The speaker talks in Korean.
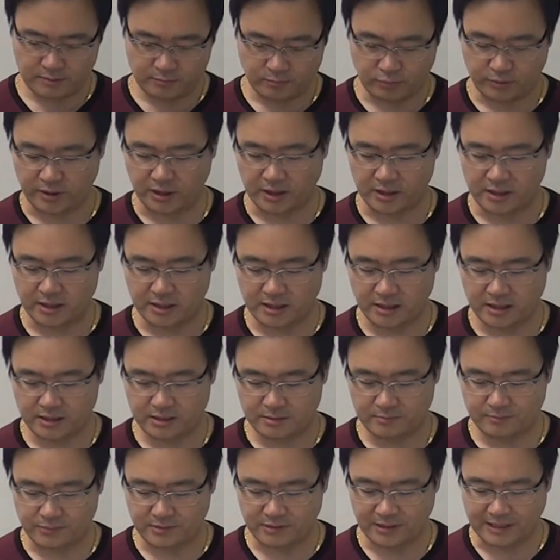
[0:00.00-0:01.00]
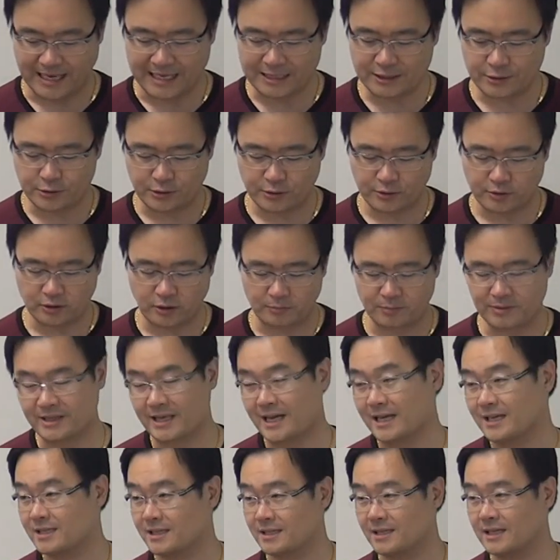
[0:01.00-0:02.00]
부탁이야. Letter of
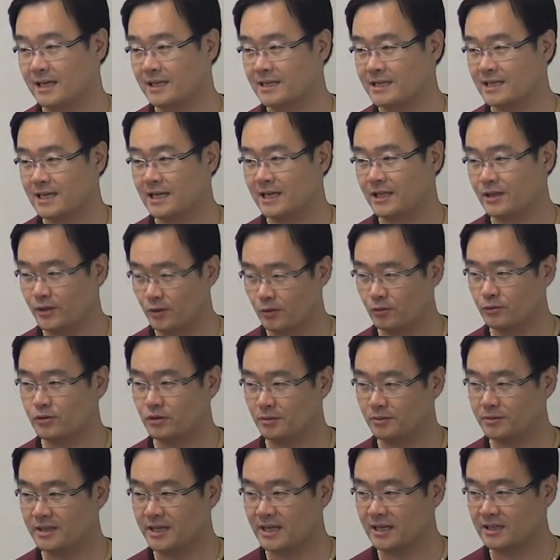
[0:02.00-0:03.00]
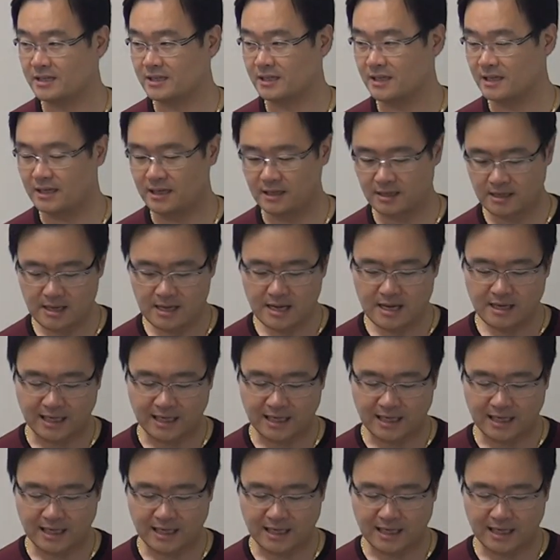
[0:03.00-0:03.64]
thanks가 아니야. Note of thanks야.